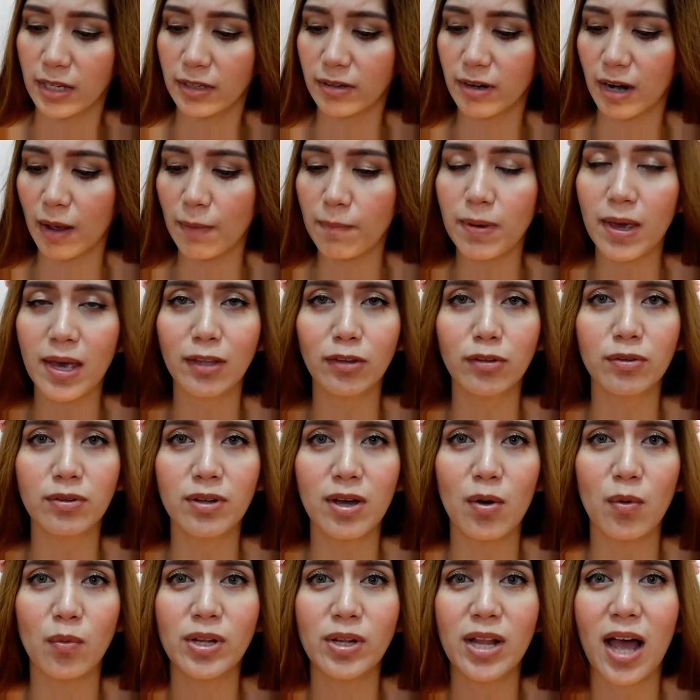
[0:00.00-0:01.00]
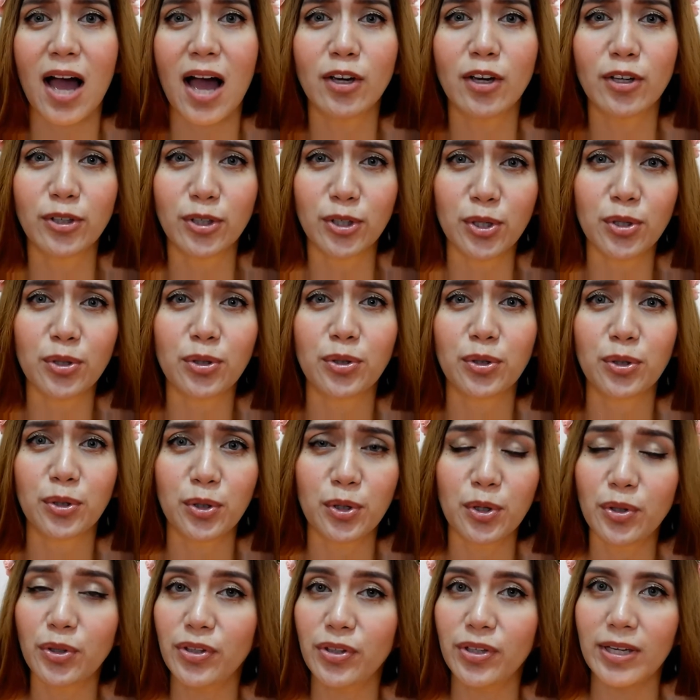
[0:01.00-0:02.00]
And grabe, ito na, ang
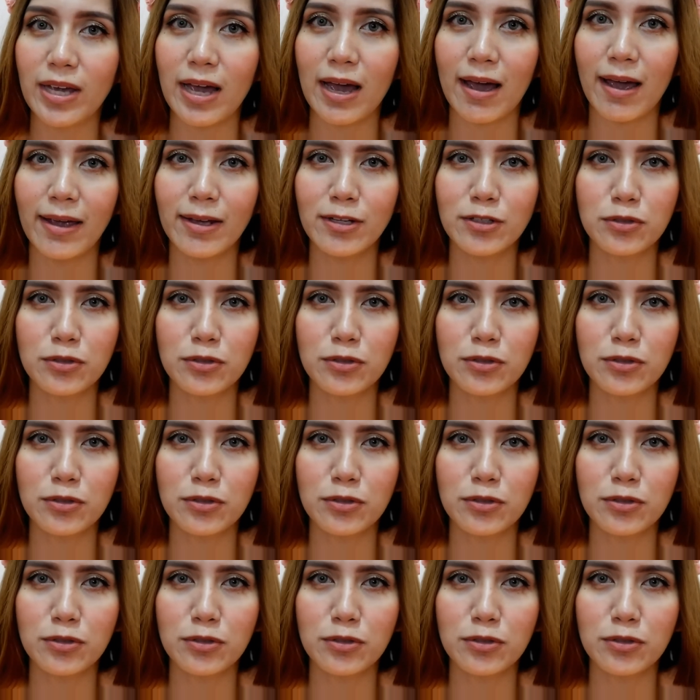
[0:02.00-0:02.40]
cute-cute niya.